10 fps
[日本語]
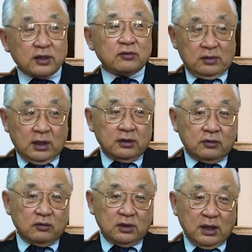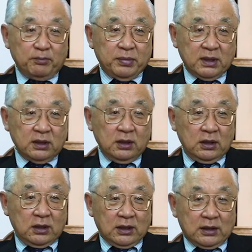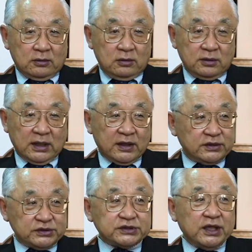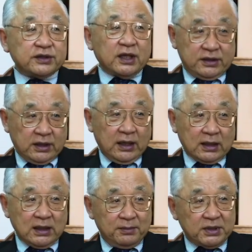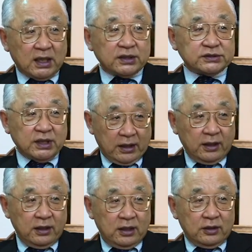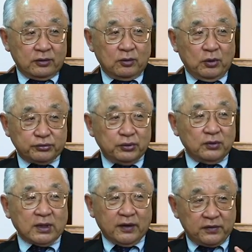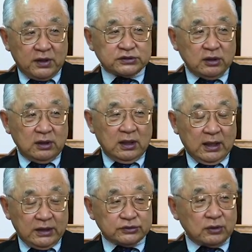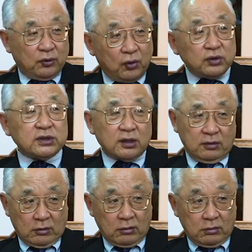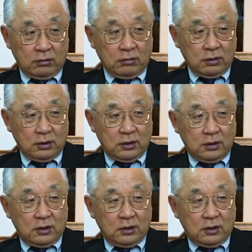どねそこでやっぱりあの挫折していったりね諦めたりしてその目標を達成したない人が多いんですよ。難